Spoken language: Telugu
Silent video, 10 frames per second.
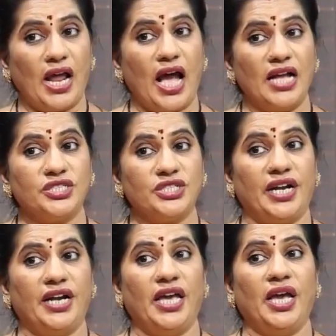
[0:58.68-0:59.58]
రా
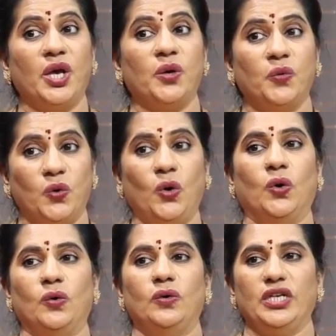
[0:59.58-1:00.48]
చెడేవు
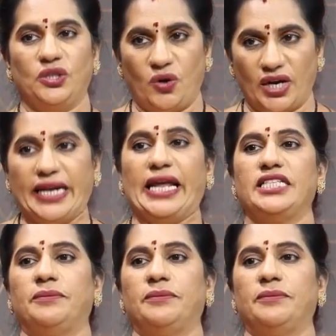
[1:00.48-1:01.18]
ఇది ఒక్కటే